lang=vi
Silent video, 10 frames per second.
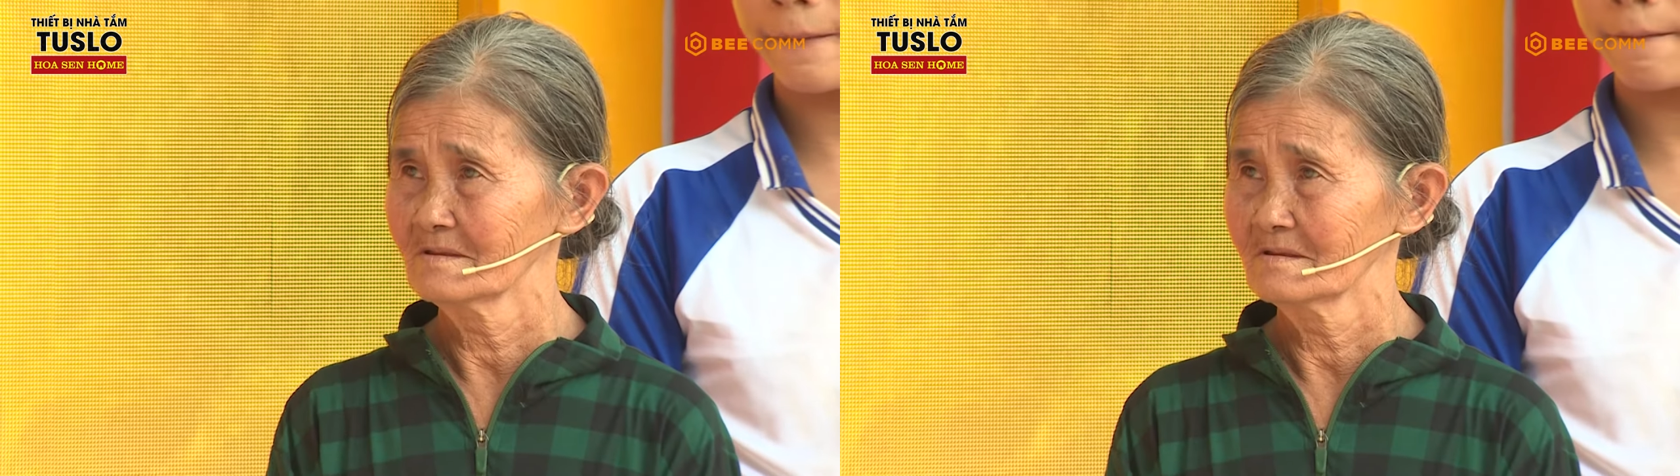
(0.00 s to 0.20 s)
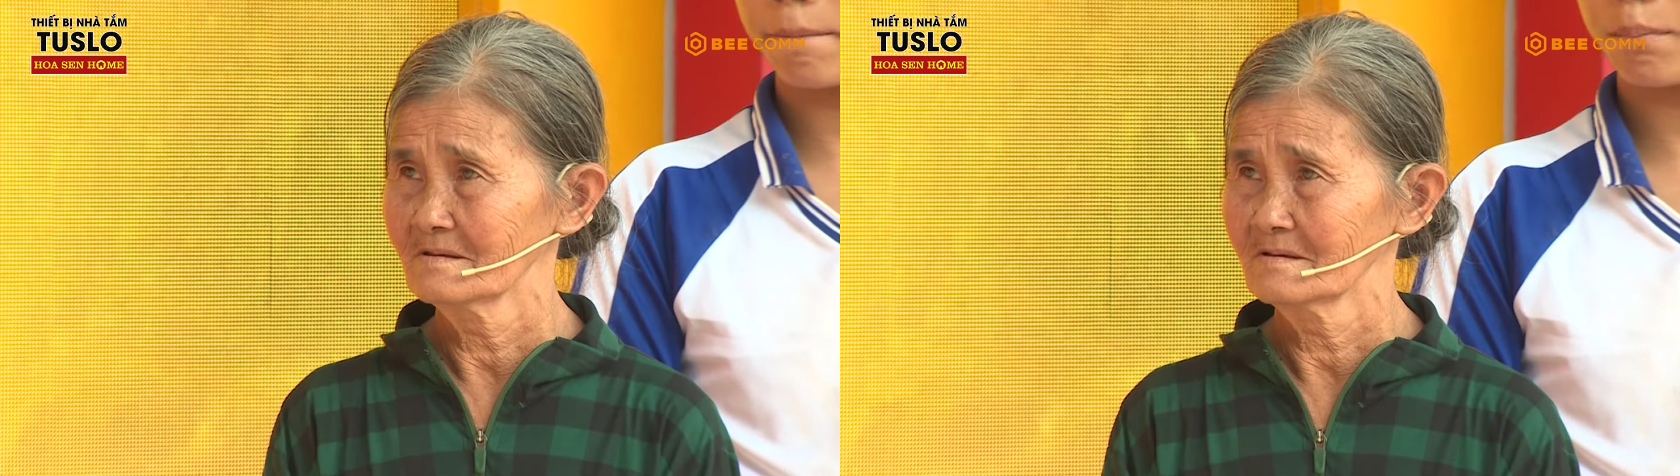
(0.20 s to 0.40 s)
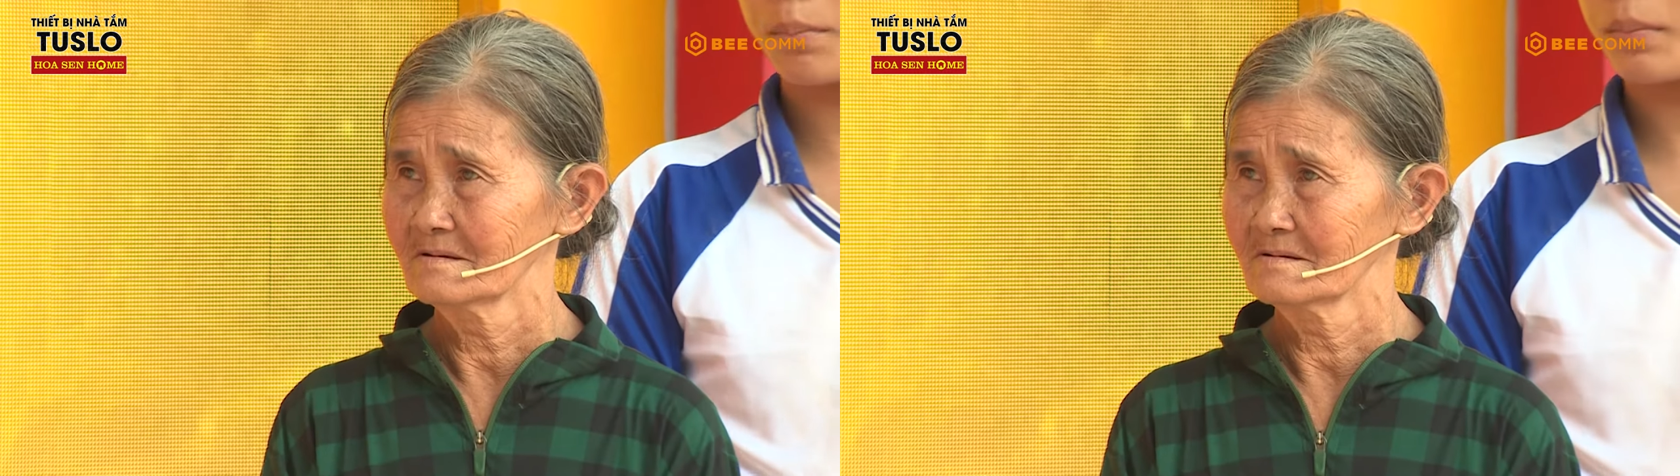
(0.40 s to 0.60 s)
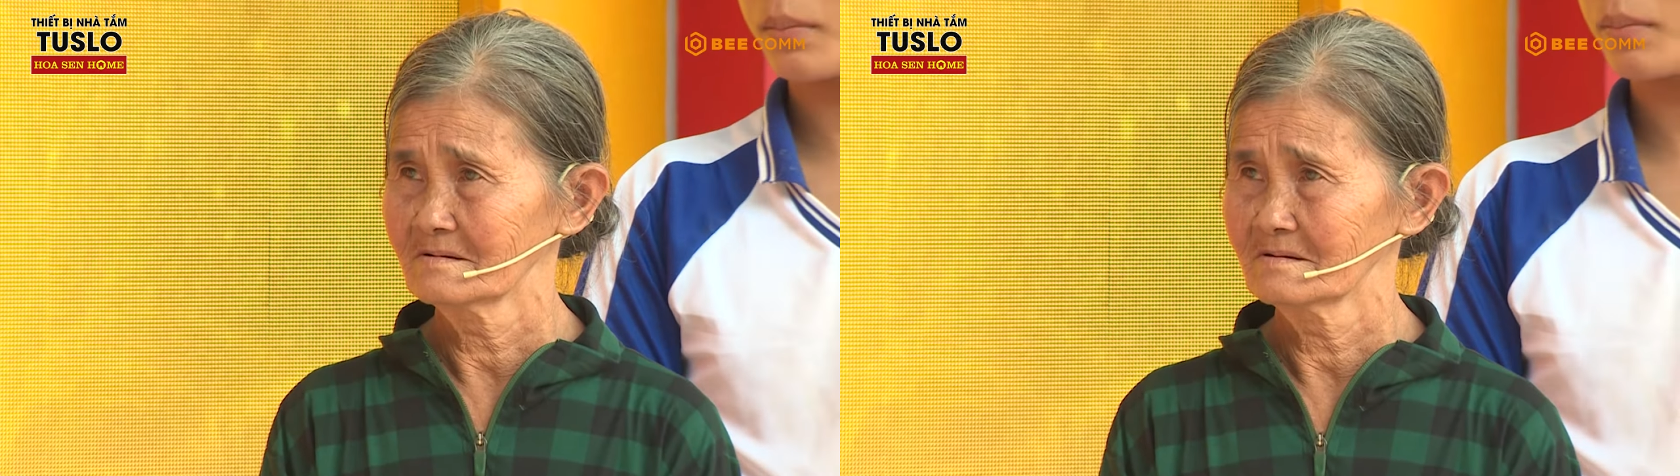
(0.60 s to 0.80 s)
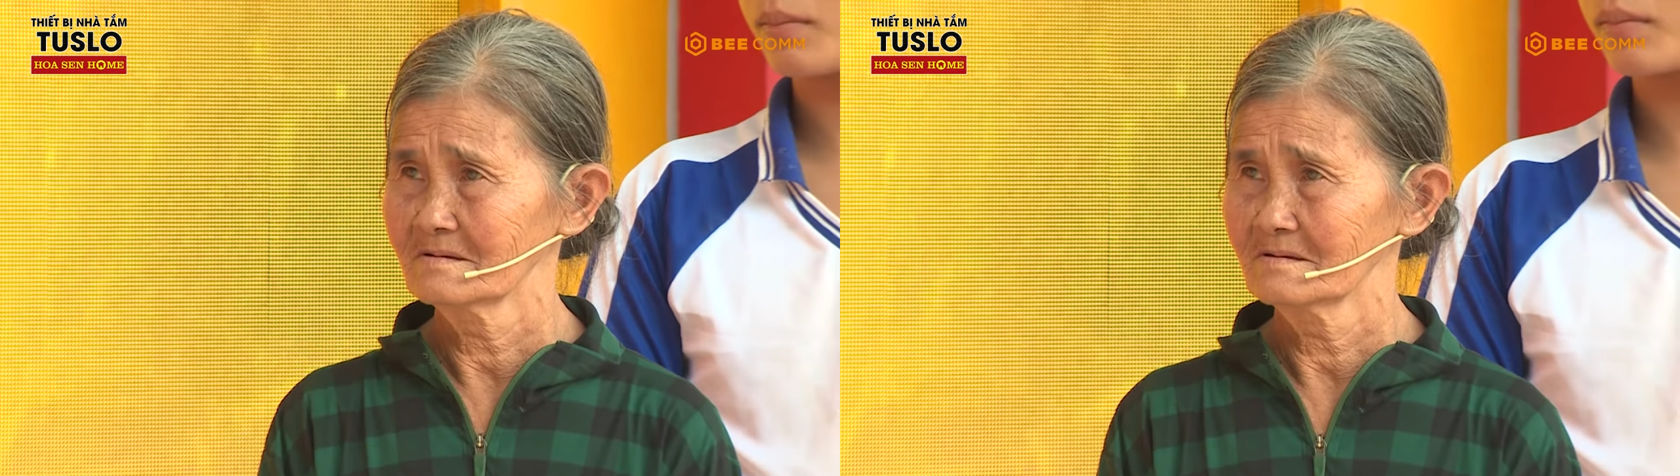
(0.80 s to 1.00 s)
được khoảng bao
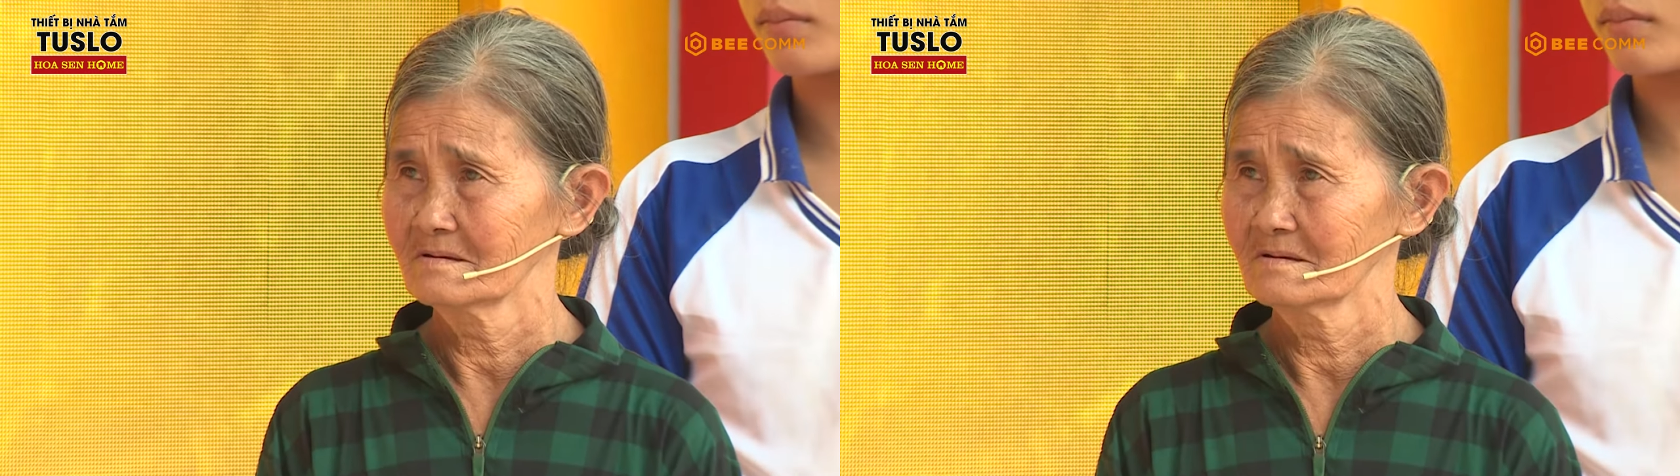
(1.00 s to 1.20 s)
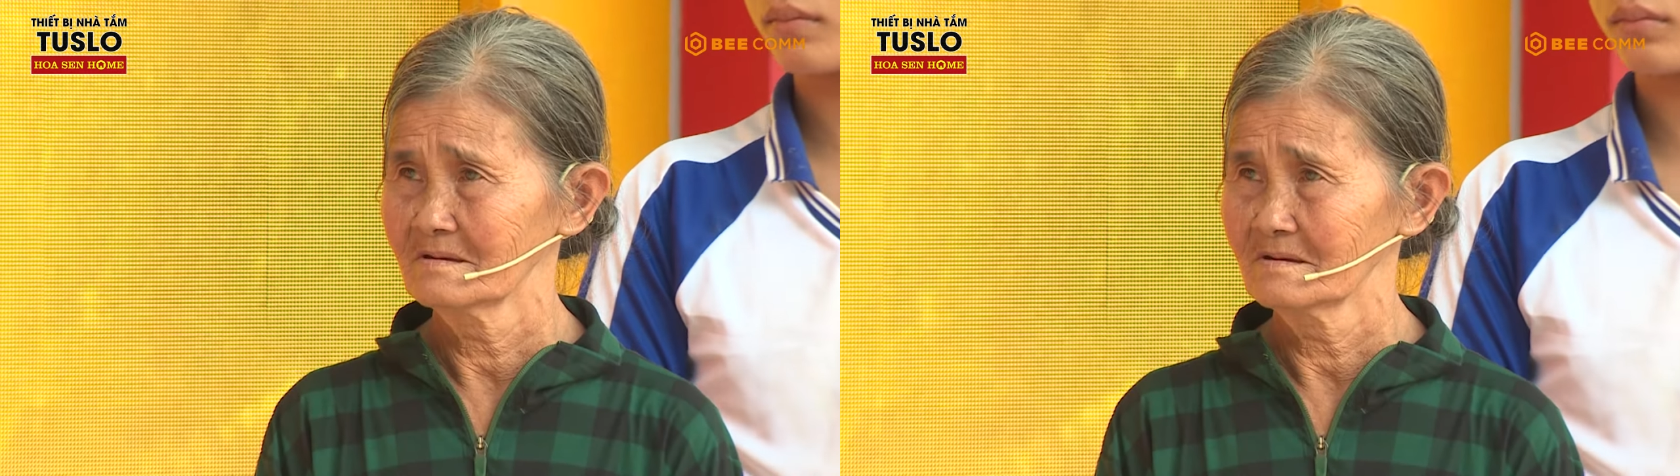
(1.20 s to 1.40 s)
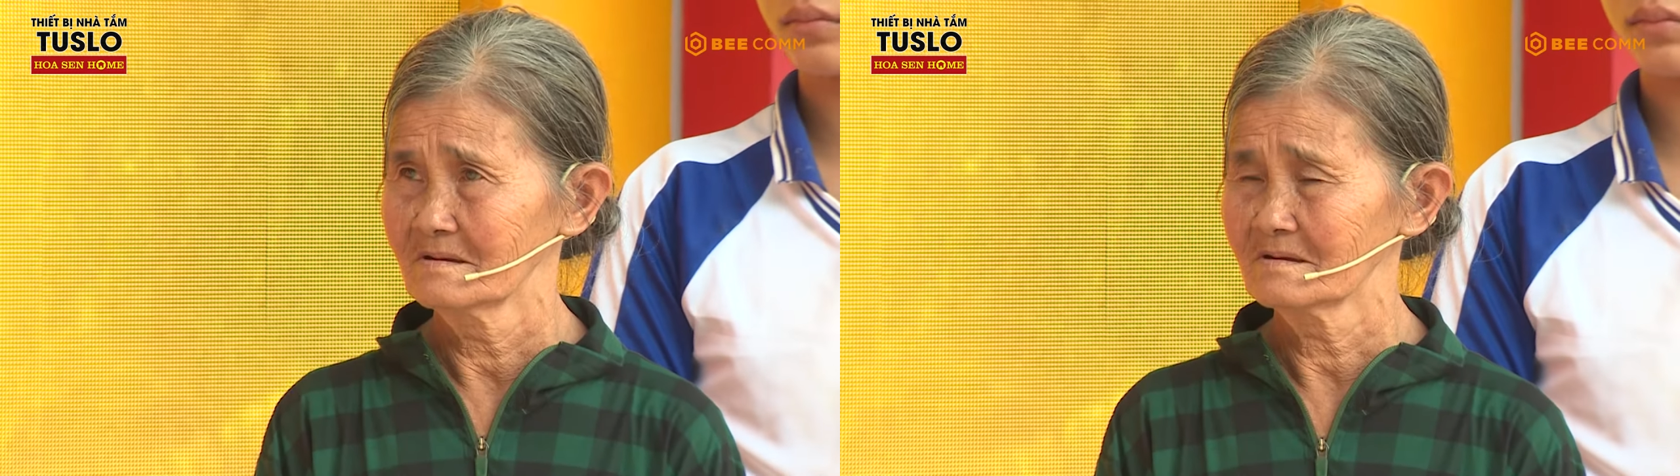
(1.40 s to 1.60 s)
nhiêu tiền bà